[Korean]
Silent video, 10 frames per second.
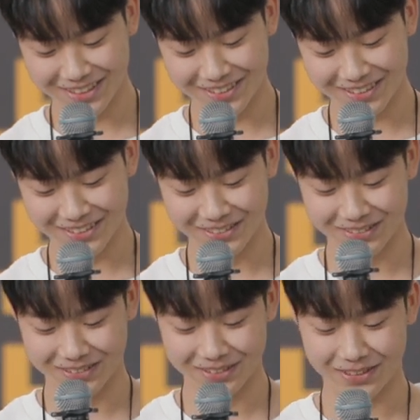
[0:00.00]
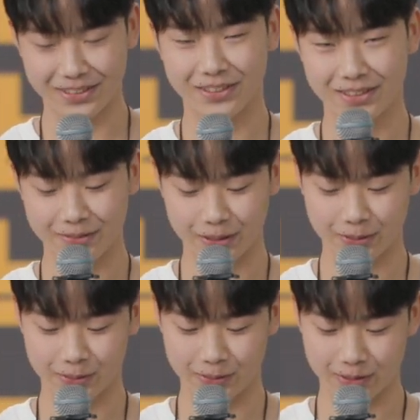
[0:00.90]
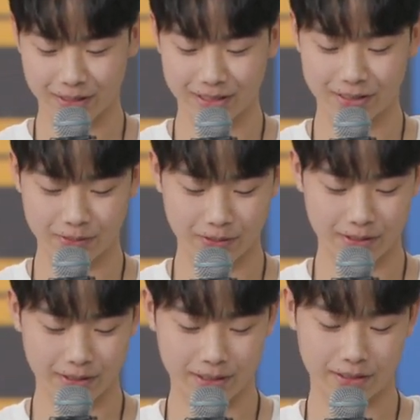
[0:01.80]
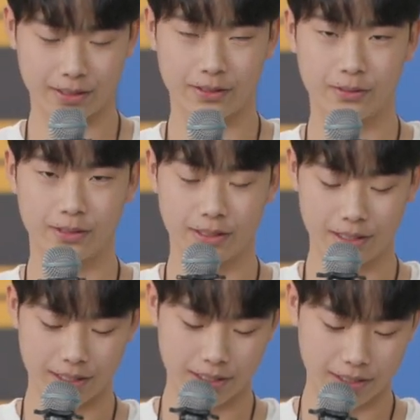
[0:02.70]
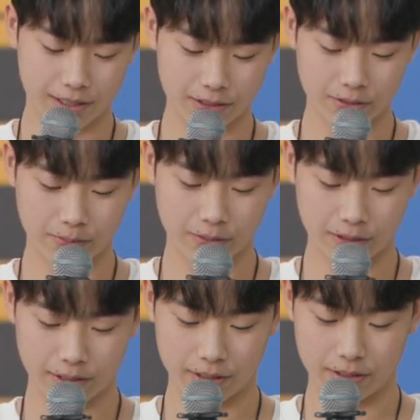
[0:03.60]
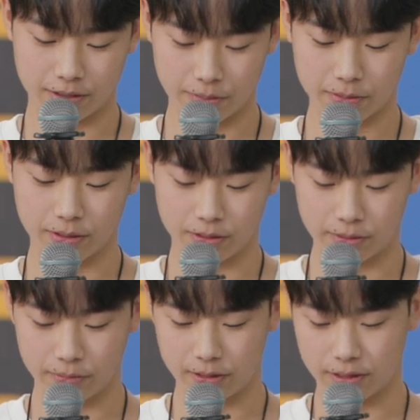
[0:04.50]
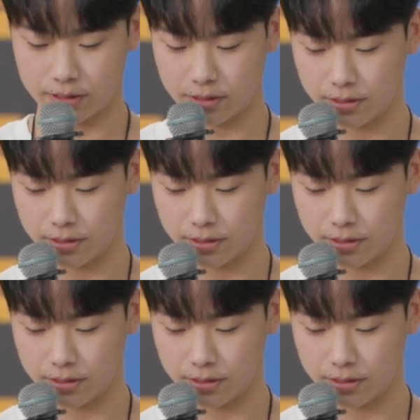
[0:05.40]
하더라도 좌절하지 말고 다시 용기를 내서 한다면 할 수 없는 게 없을 것입니다.